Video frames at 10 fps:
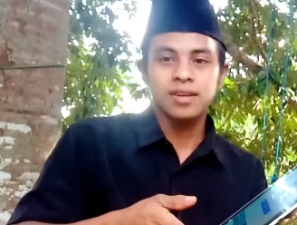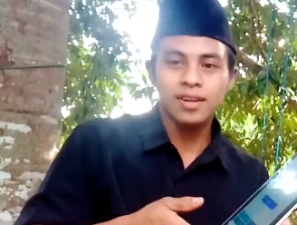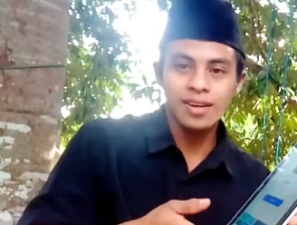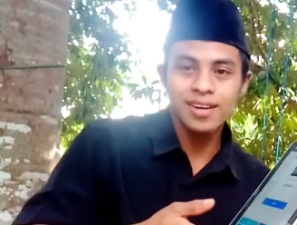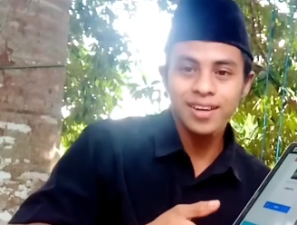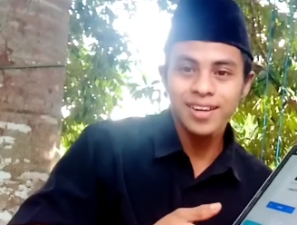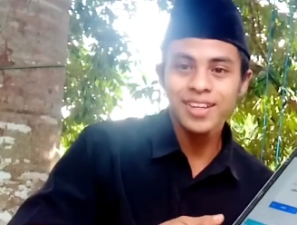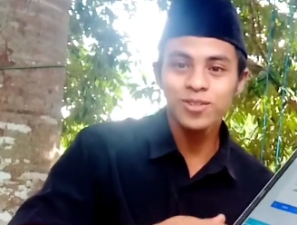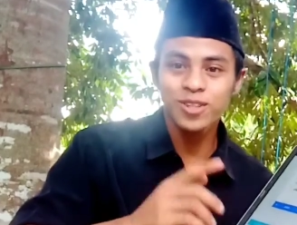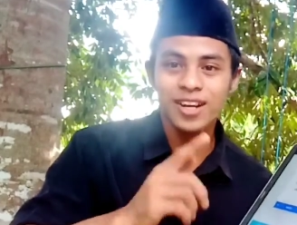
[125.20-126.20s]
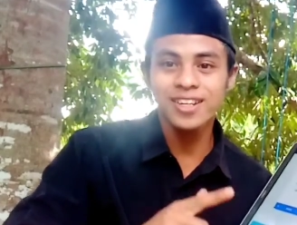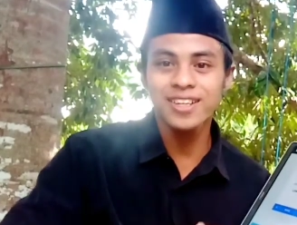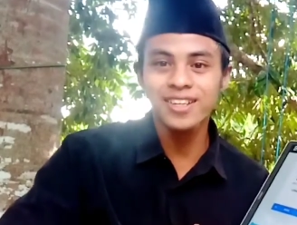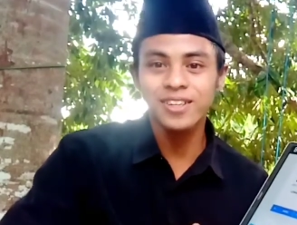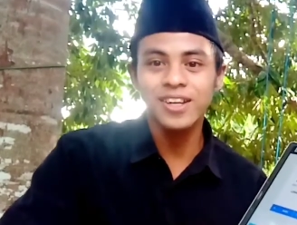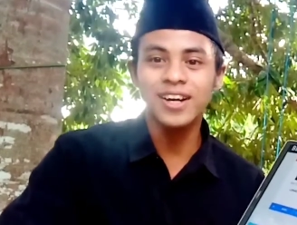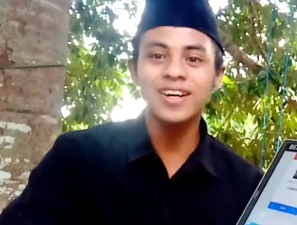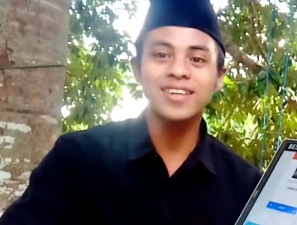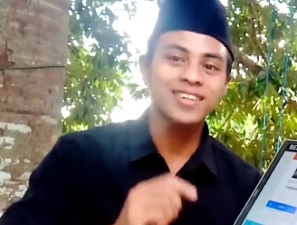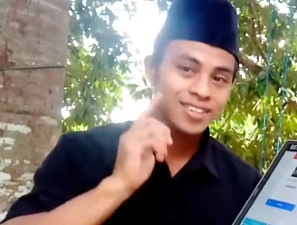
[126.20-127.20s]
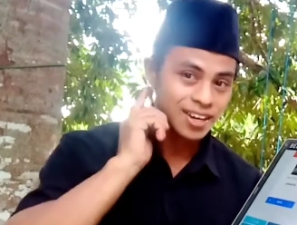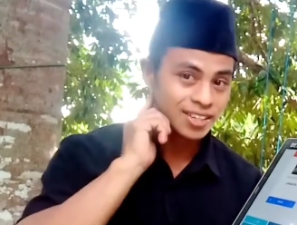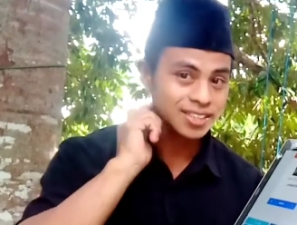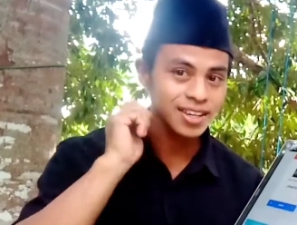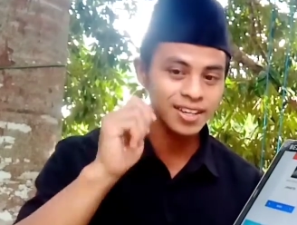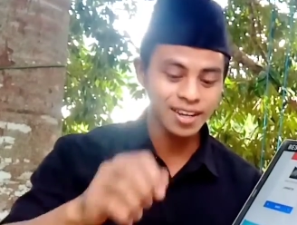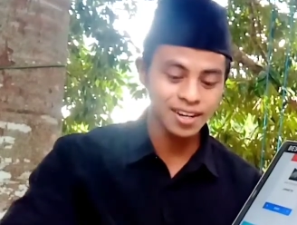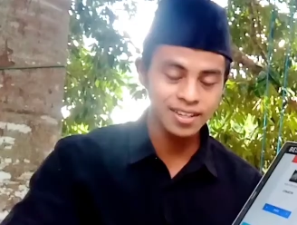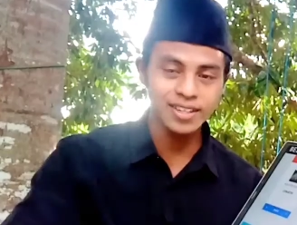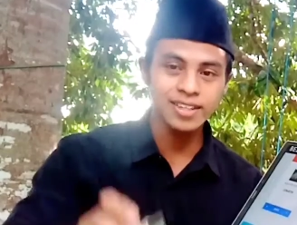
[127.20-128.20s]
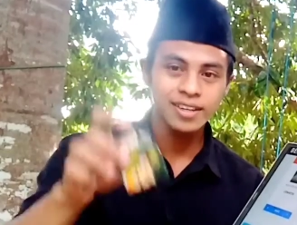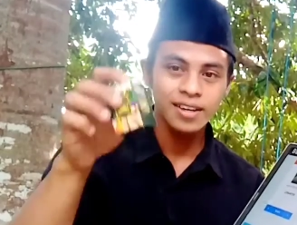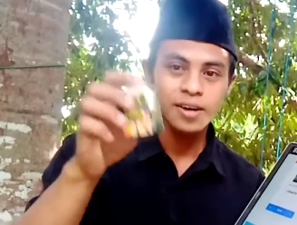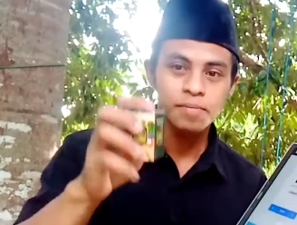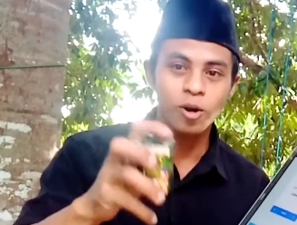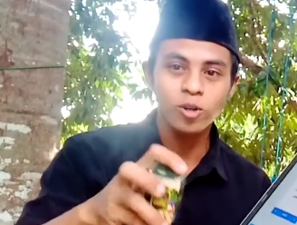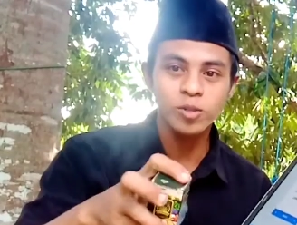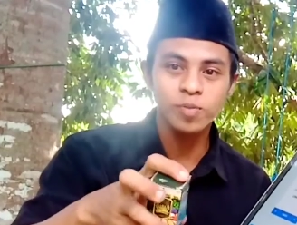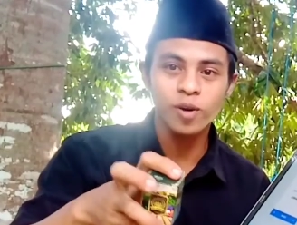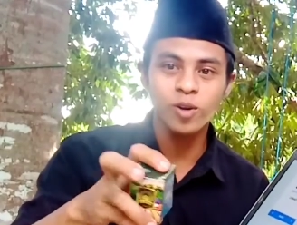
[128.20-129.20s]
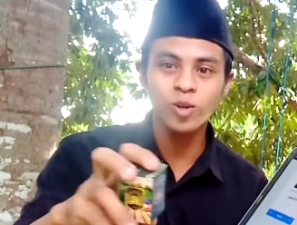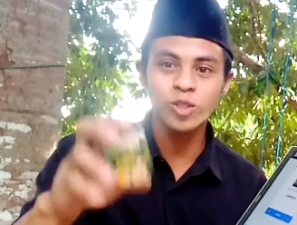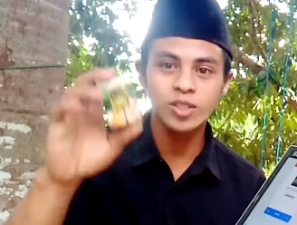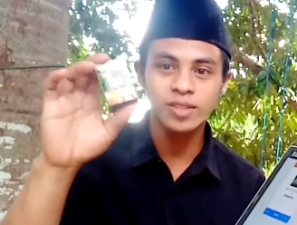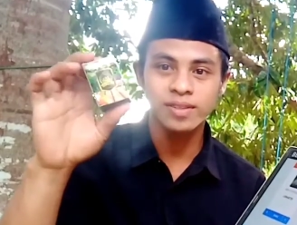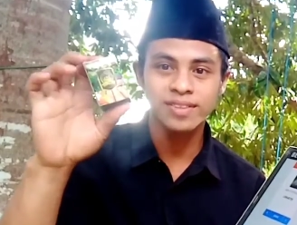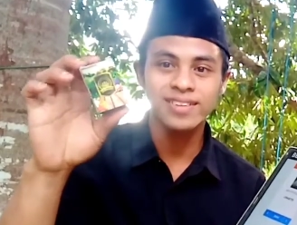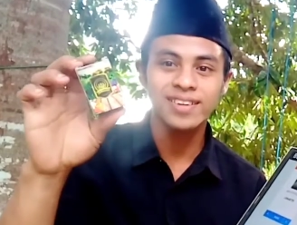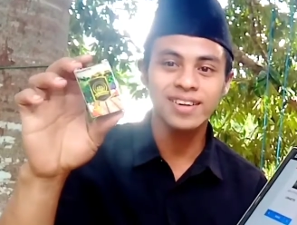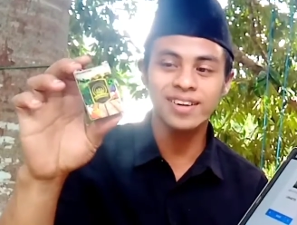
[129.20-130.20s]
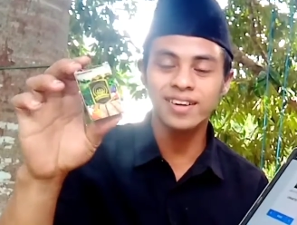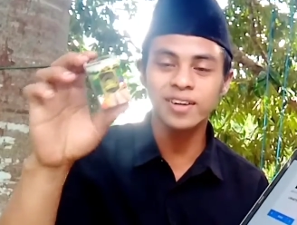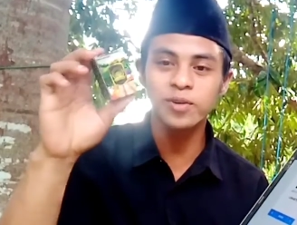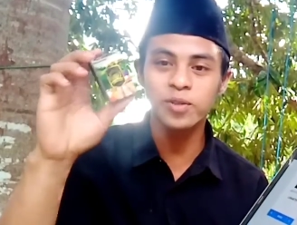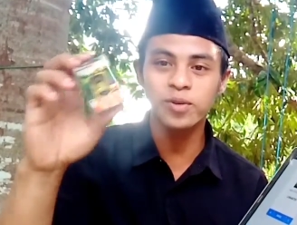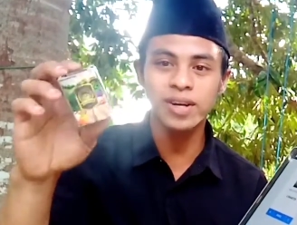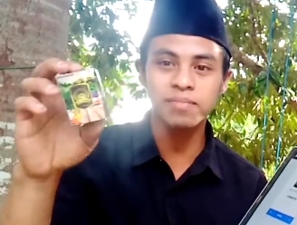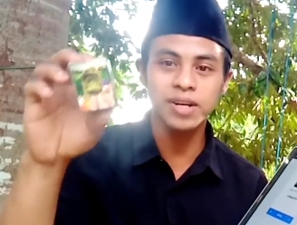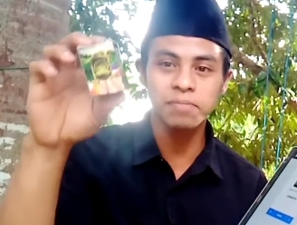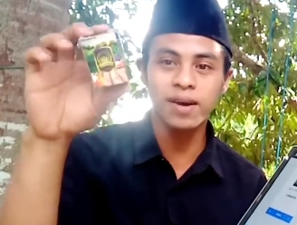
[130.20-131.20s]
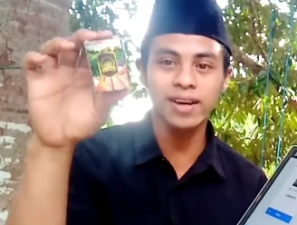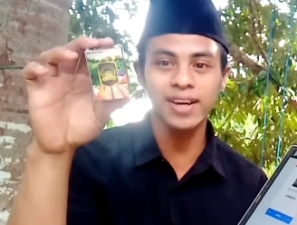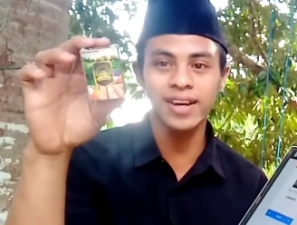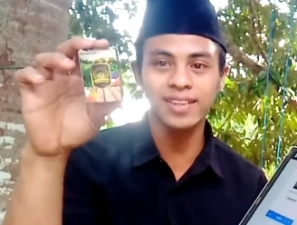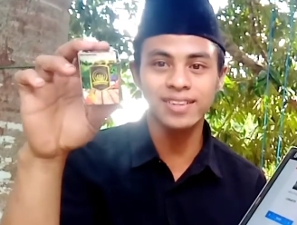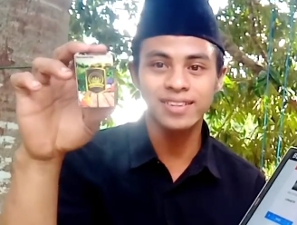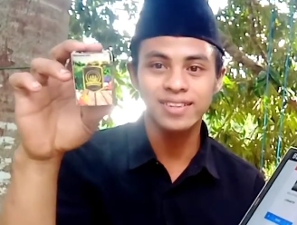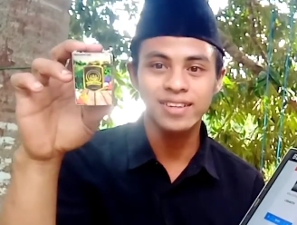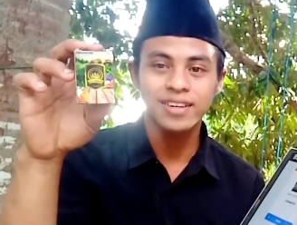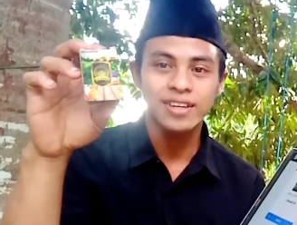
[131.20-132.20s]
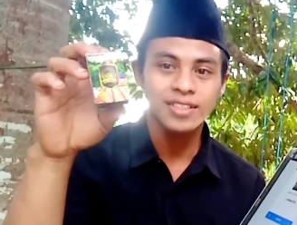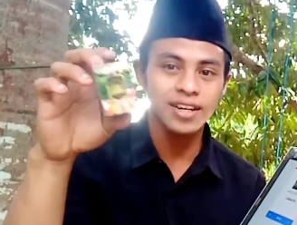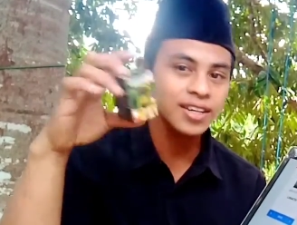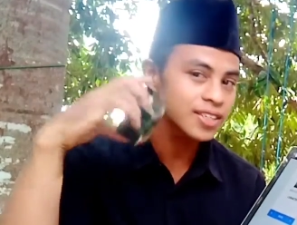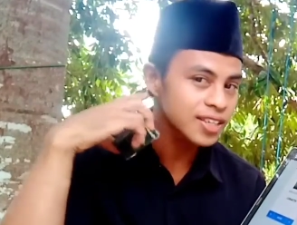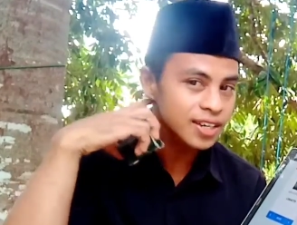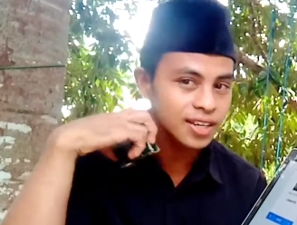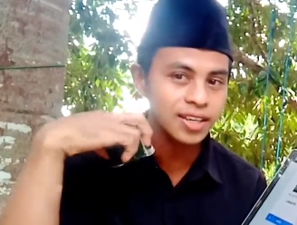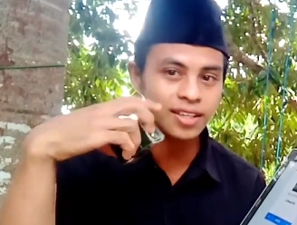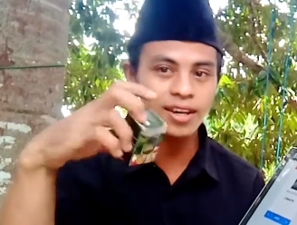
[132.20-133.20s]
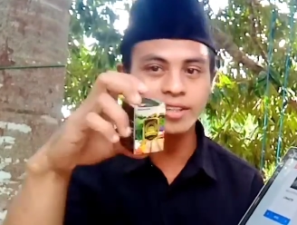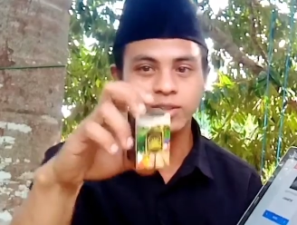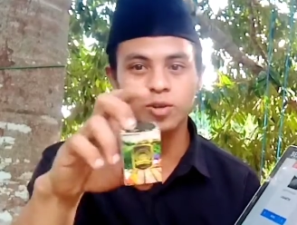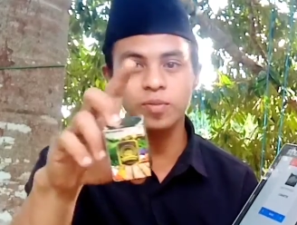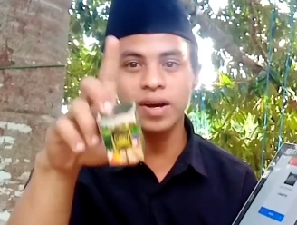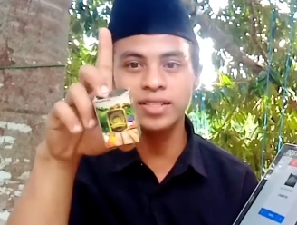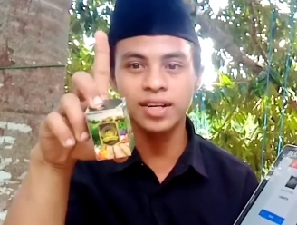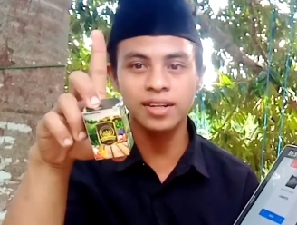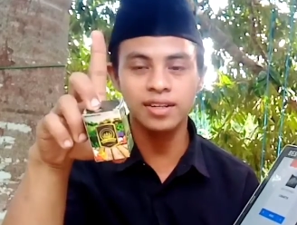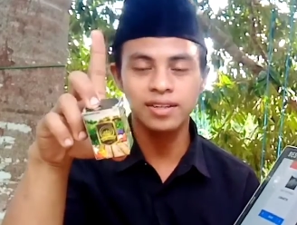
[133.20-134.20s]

nah itu tadi ya hasil dari bonus-bonus nah, keuntungan beli paket jadi di sini kita cukup ajak